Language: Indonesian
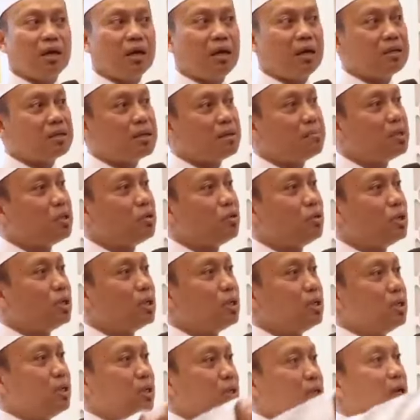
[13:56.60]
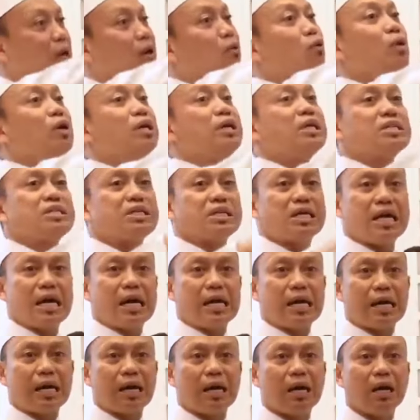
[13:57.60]
Eh, siapa itu nanya? Ya, yang
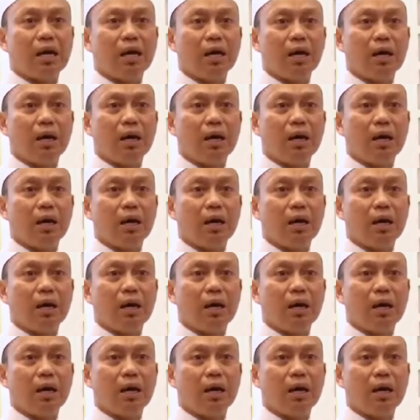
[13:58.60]
sekarang.